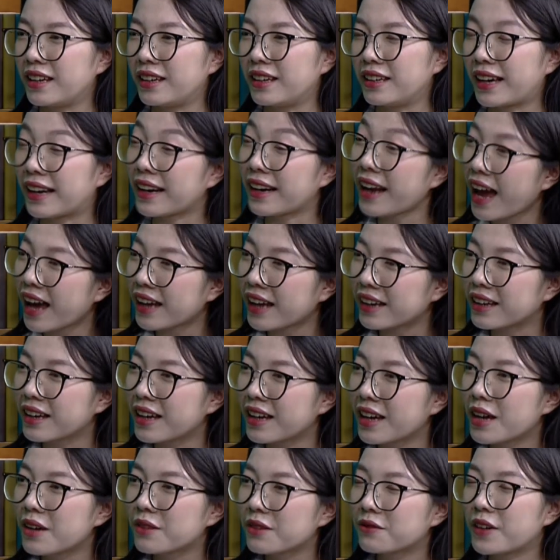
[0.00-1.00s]
ngắn hạn
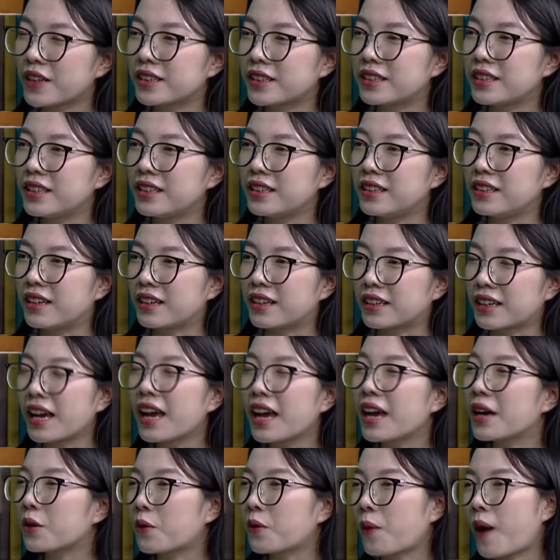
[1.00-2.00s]
vậy thì cái
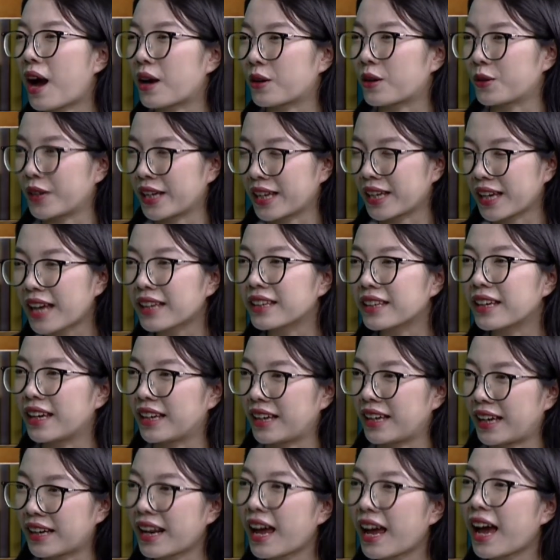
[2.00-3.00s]
hệ quả của cái ngành nghề
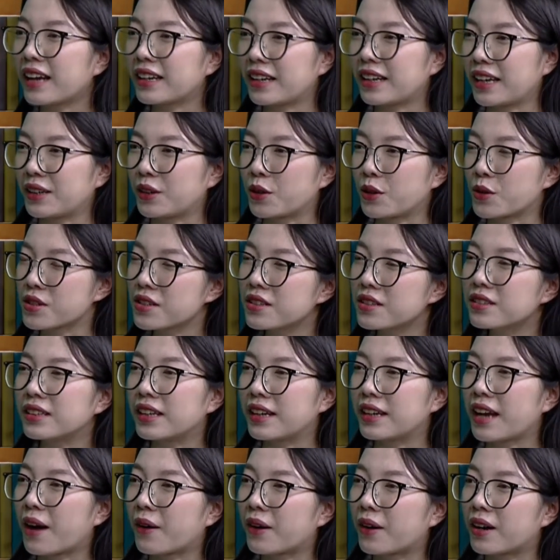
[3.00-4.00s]
ngắn hạn này nó như thế
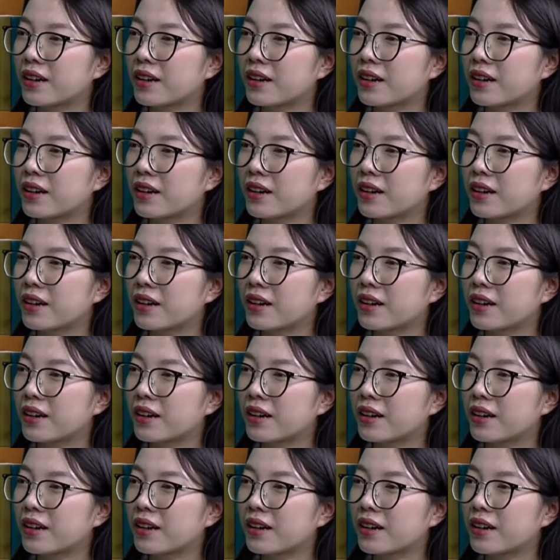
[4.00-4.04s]
nào